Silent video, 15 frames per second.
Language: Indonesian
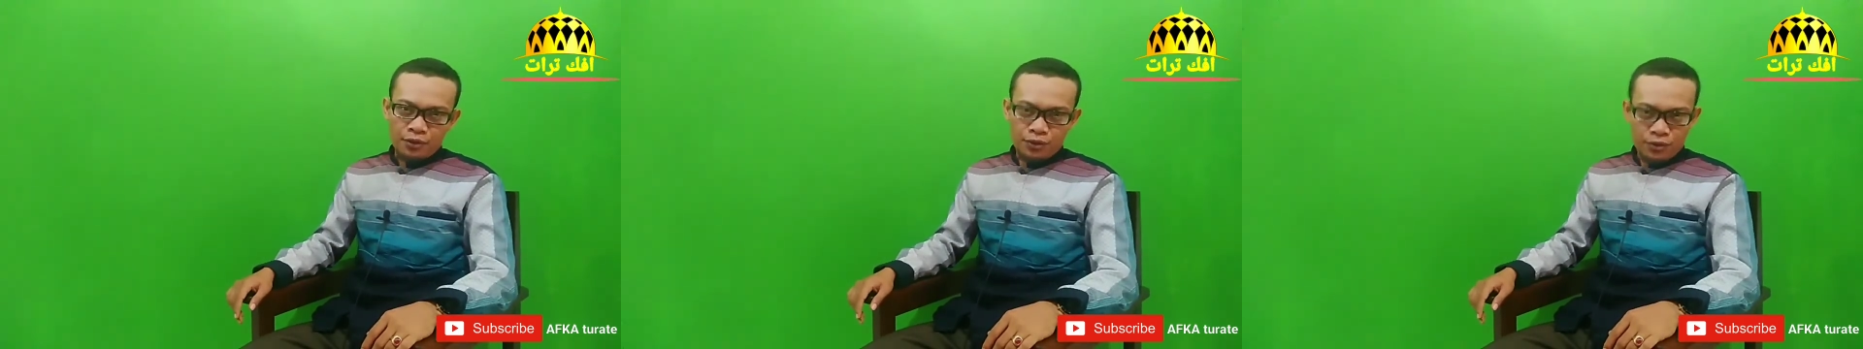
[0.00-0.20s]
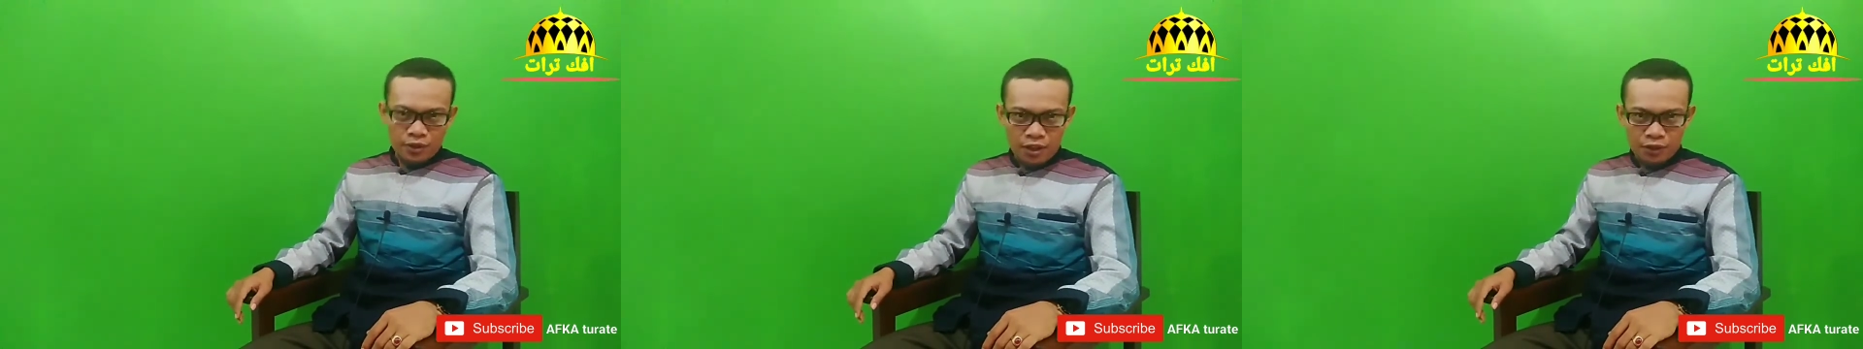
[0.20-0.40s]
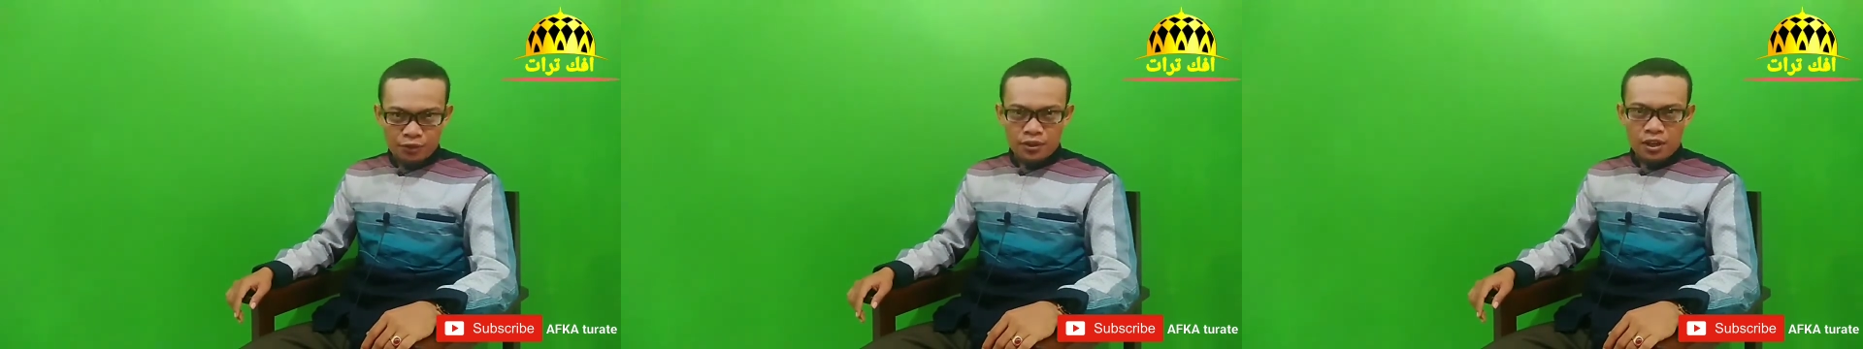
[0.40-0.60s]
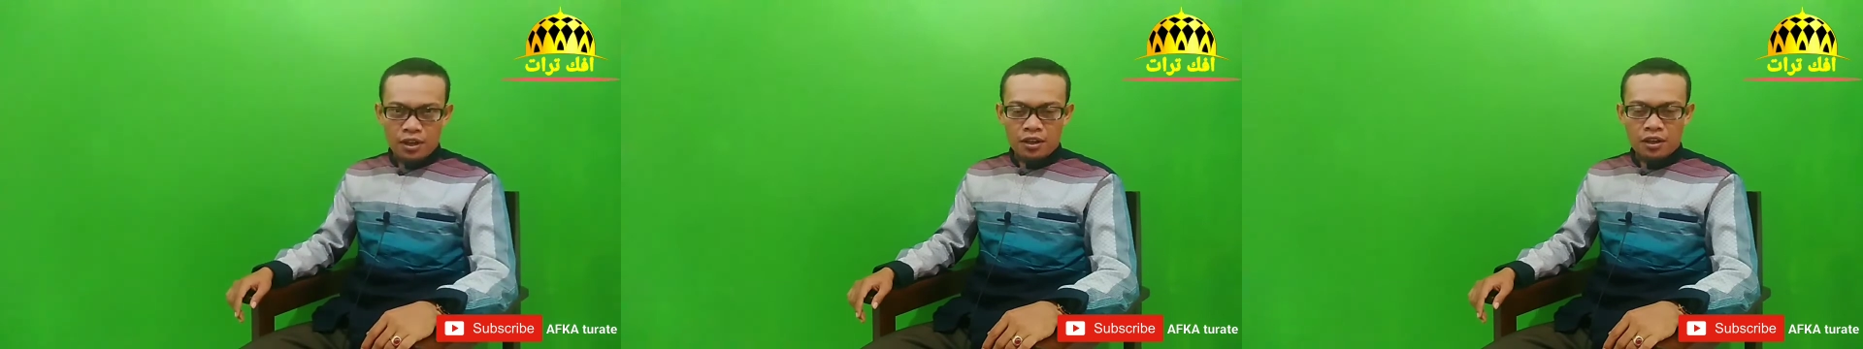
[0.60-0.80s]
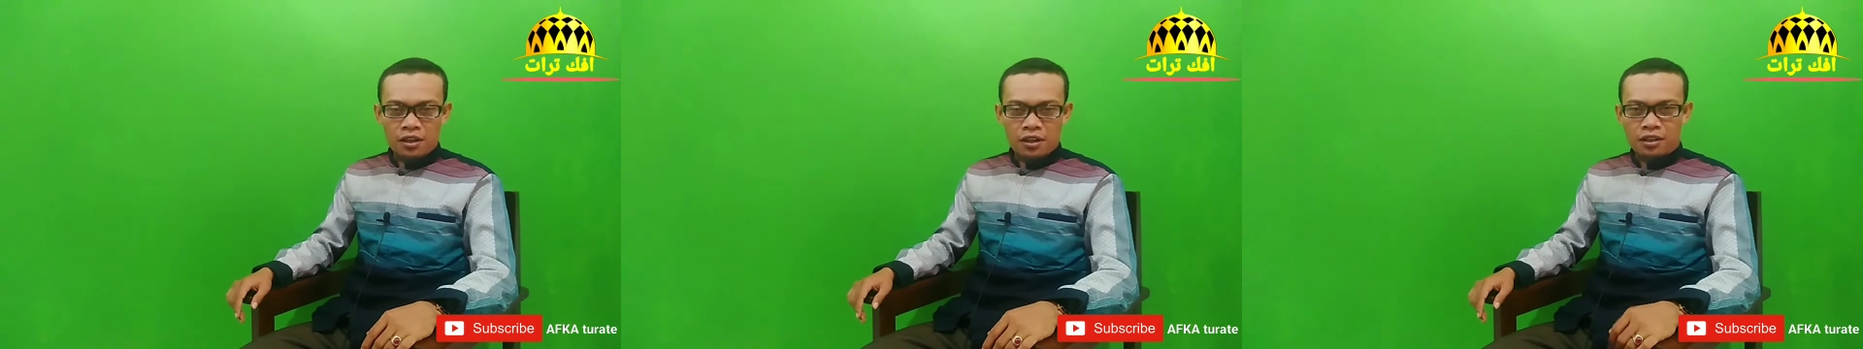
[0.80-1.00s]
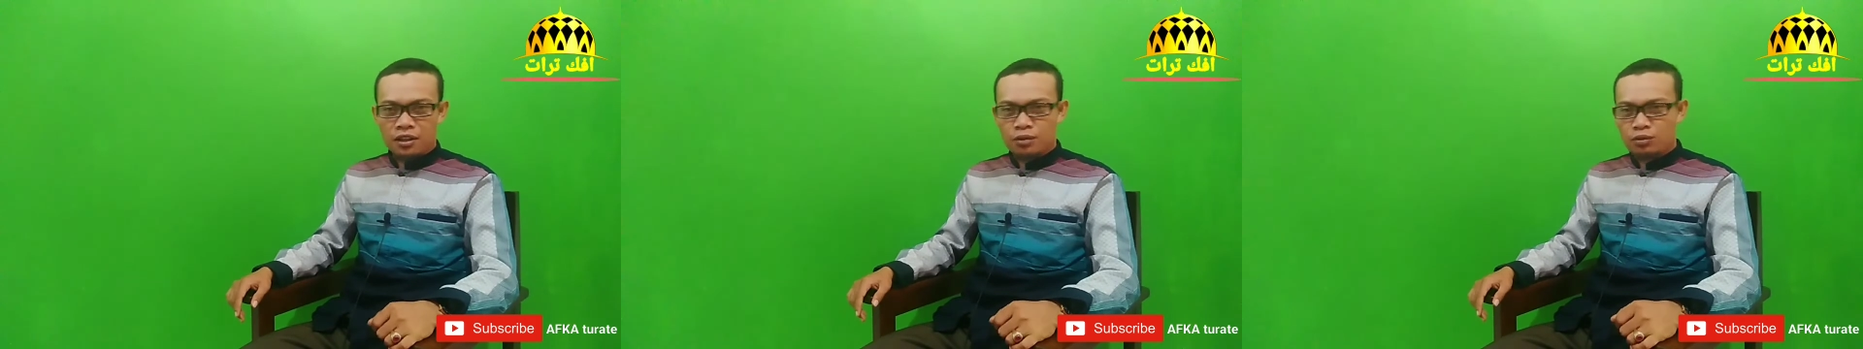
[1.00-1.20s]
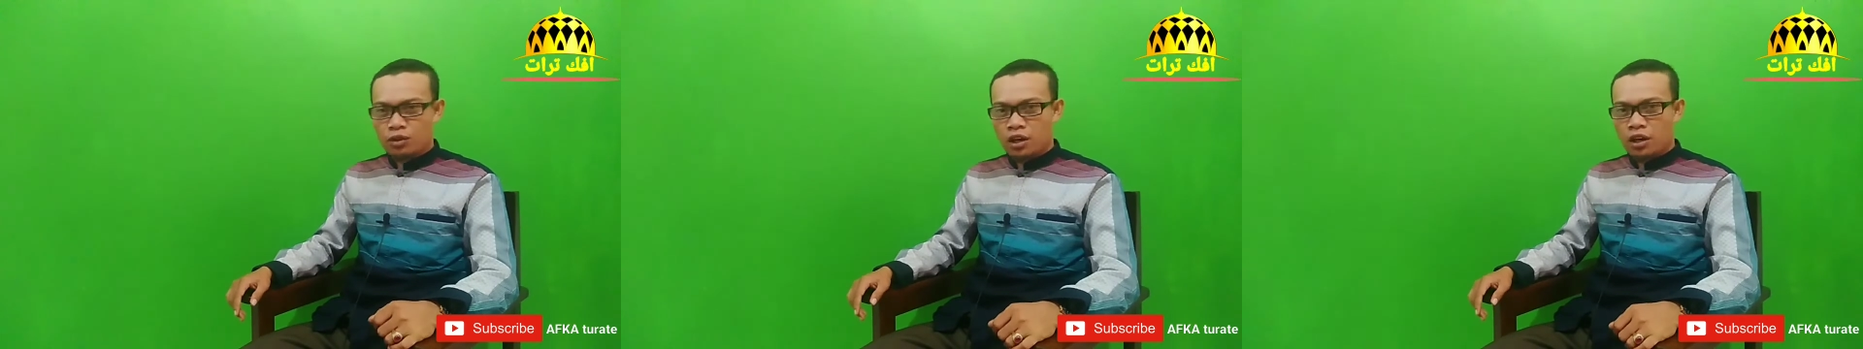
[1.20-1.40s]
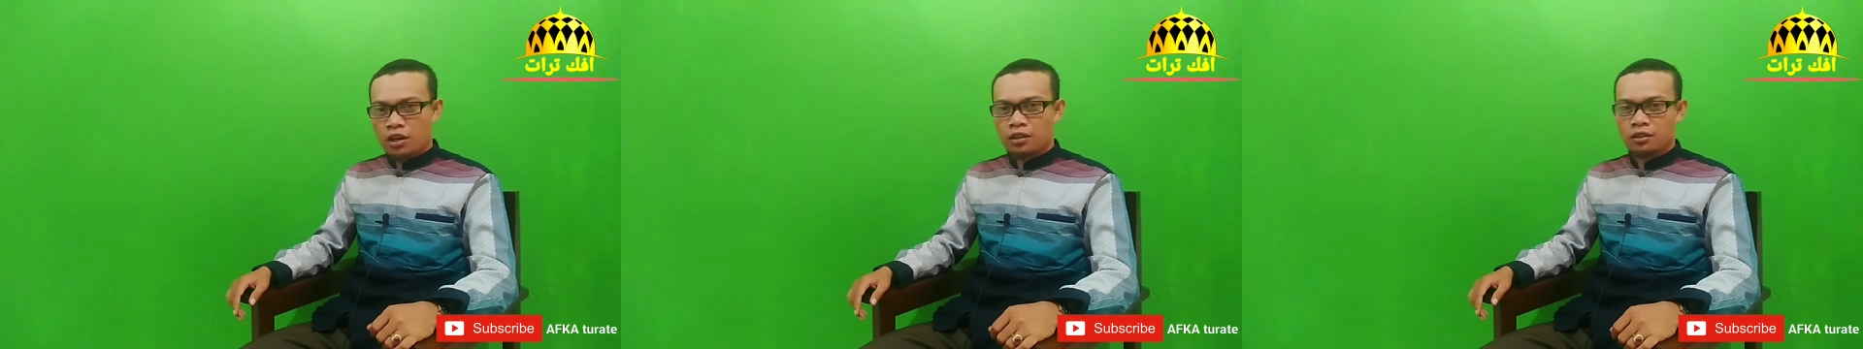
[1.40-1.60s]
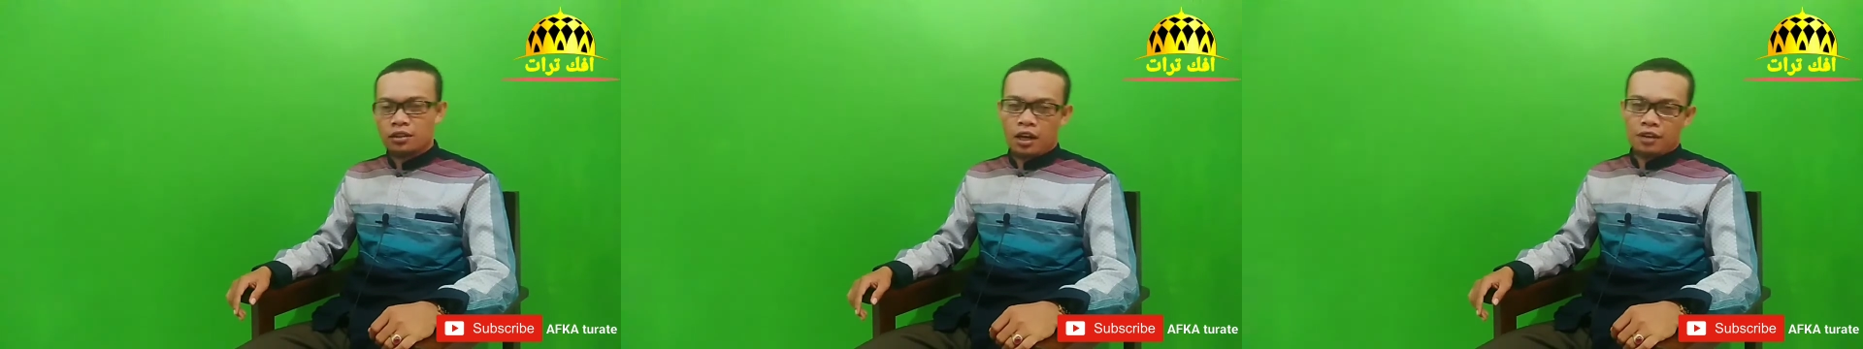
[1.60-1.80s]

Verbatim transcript: Saudara-saudara yang dimuliakan Allah